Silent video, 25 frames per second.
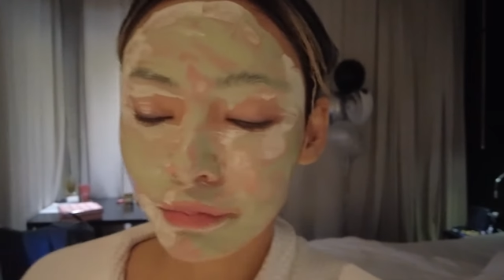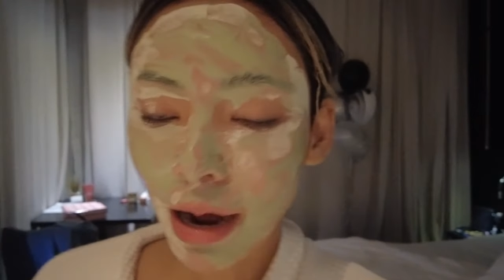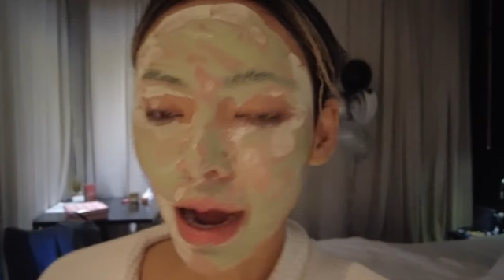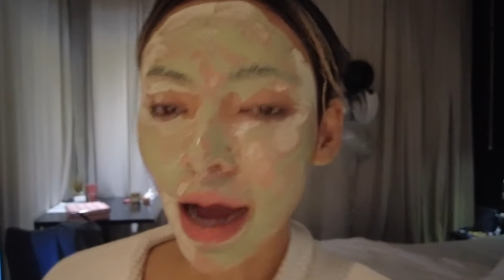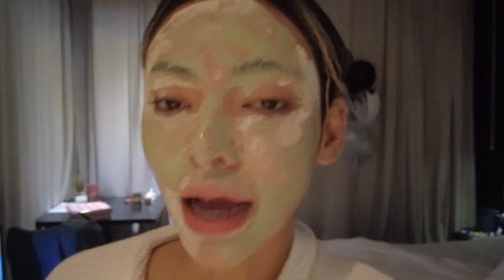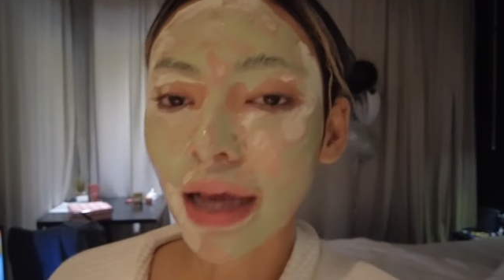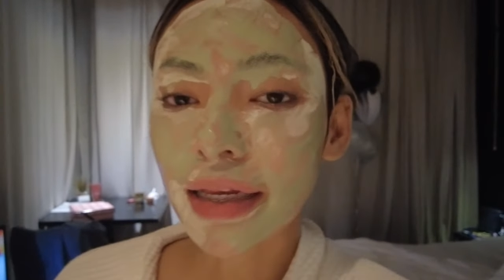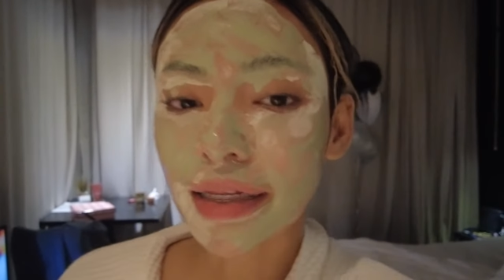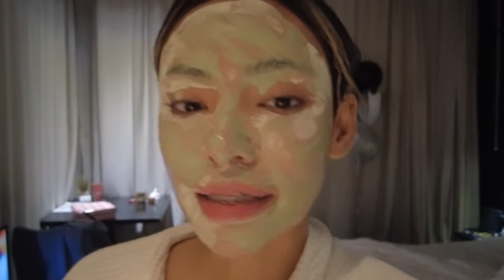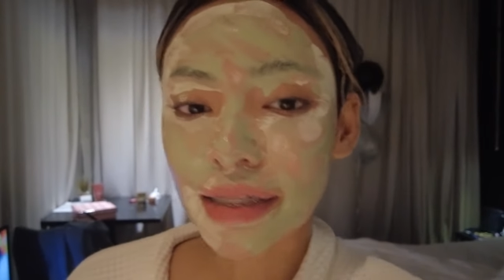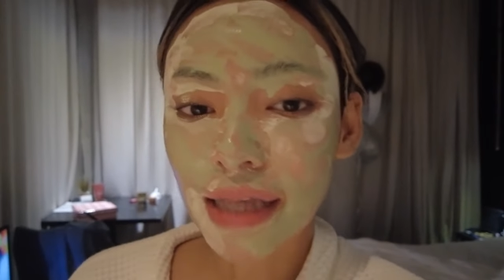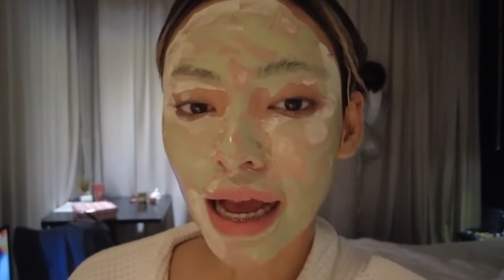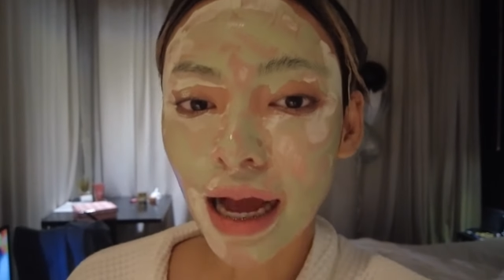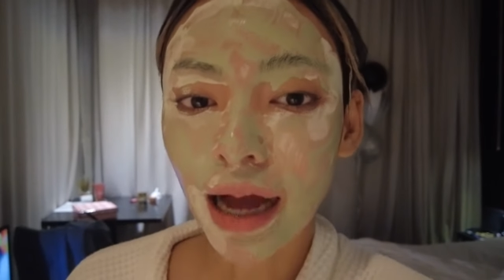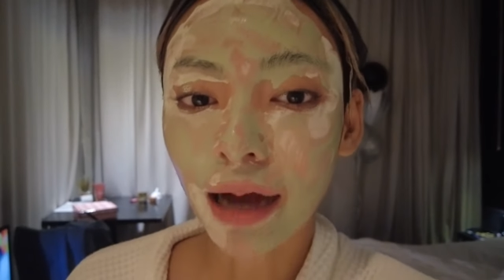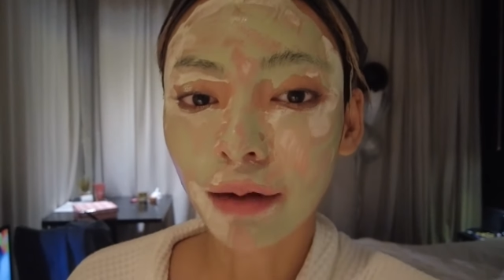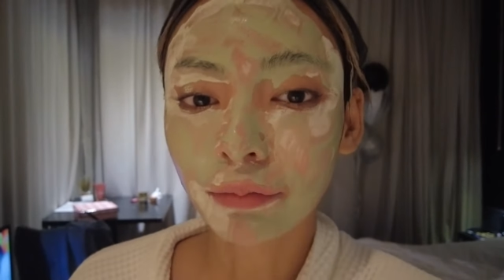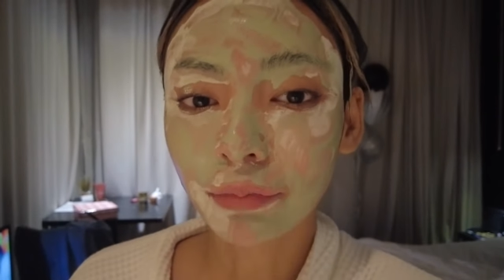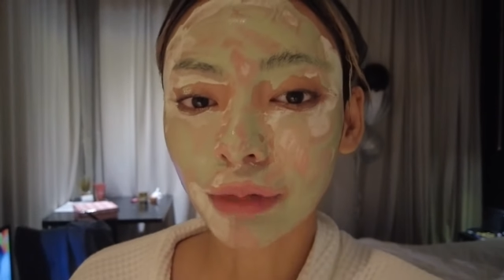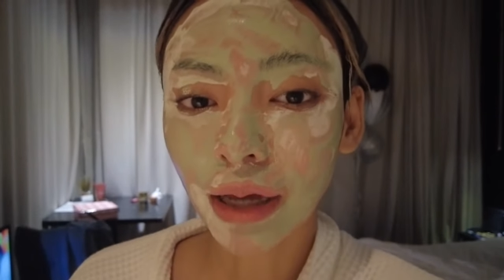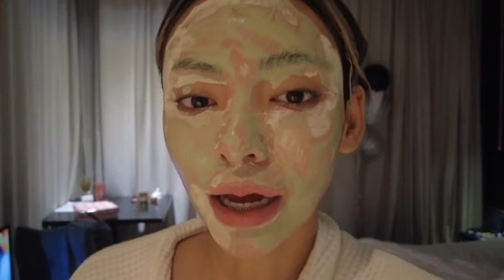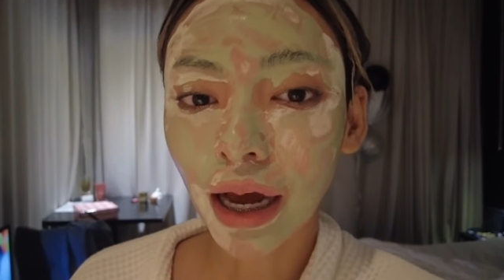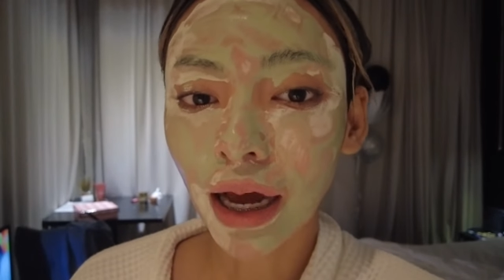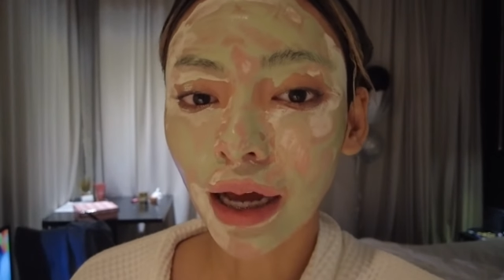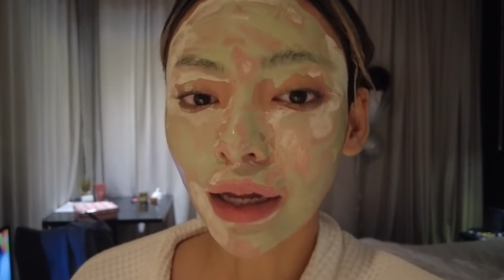บ่ายสาม
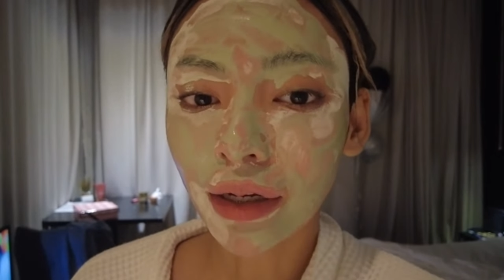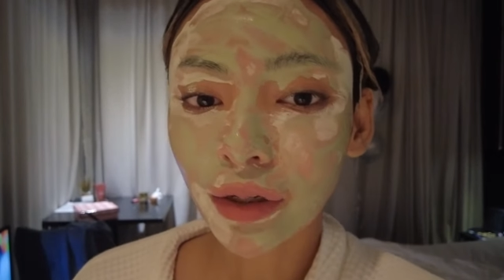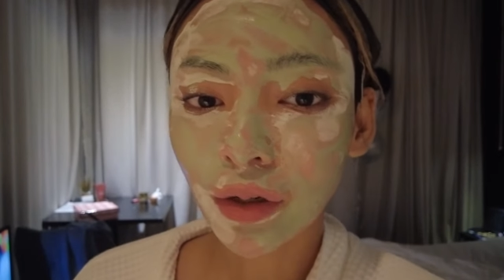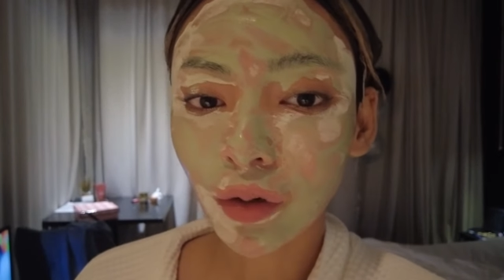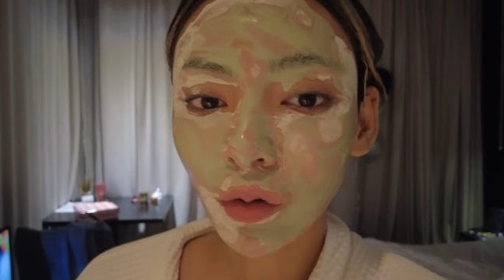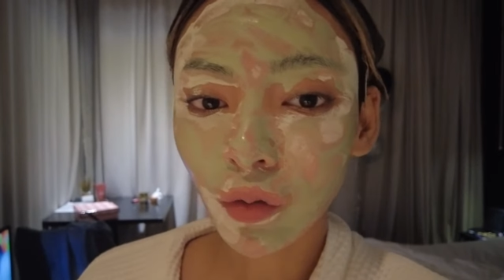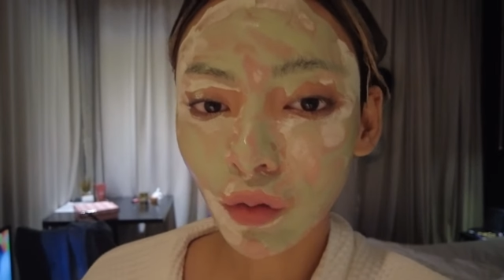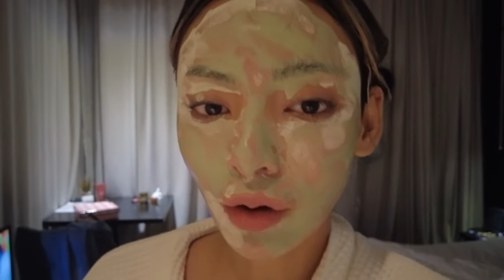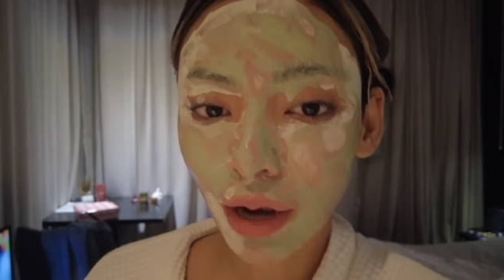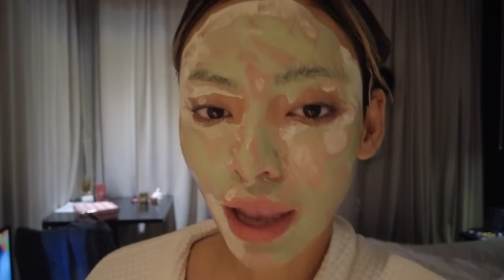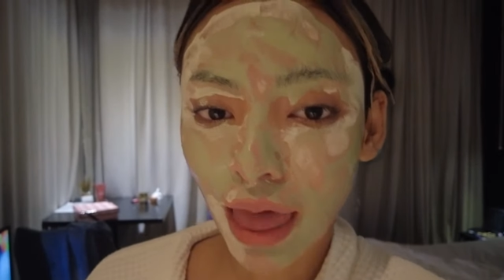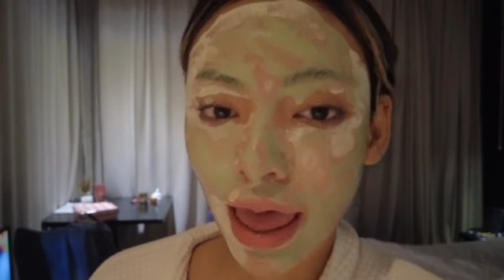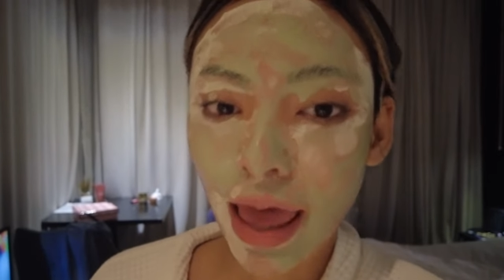นะคะที่โรงแร